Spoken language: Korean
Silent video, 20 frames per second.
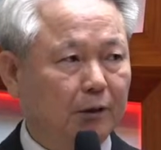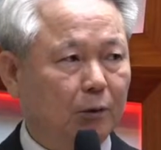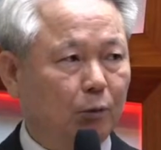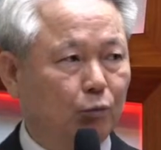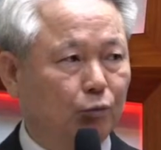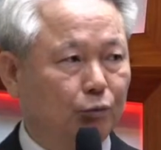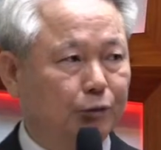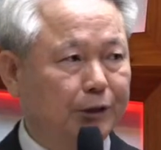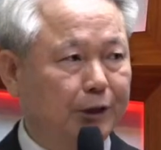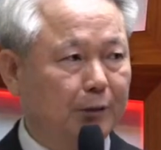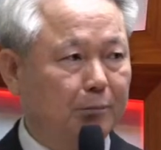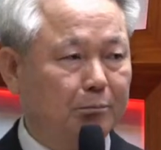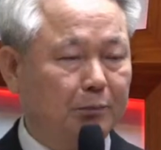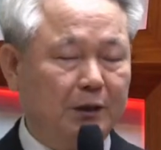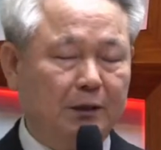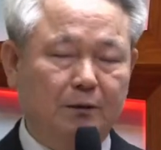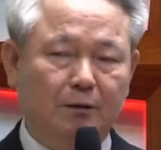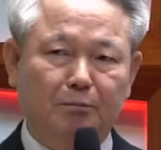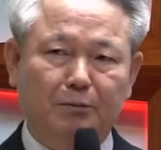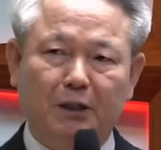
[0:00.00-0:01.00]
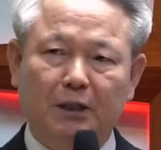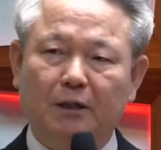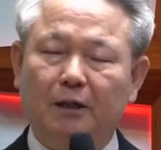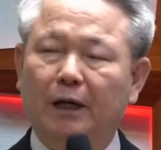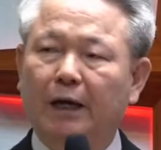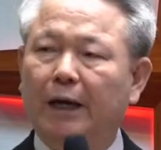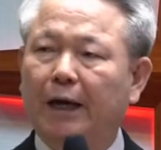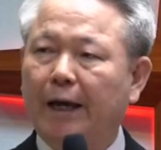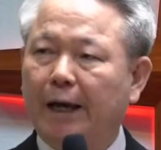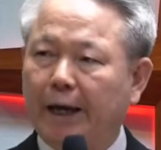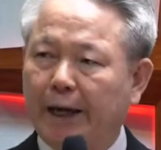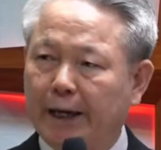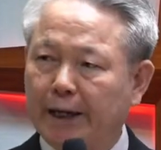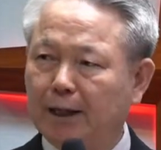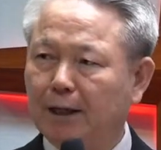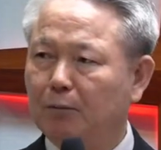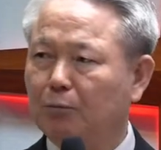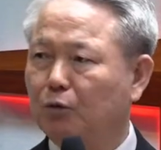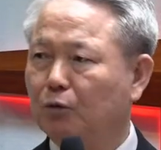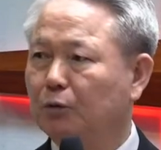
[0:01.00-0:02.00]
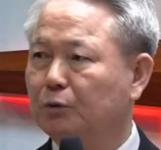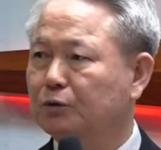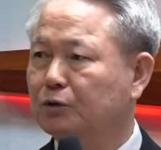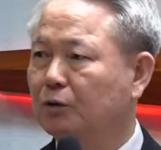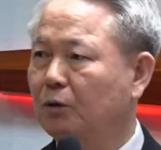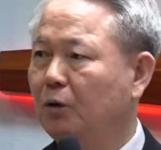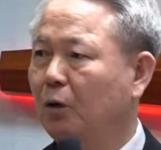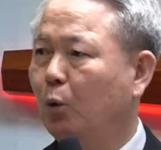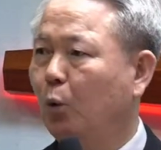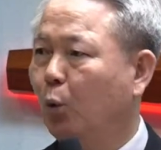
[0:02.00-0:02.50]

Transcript: 우리의 믿음이 행함으로서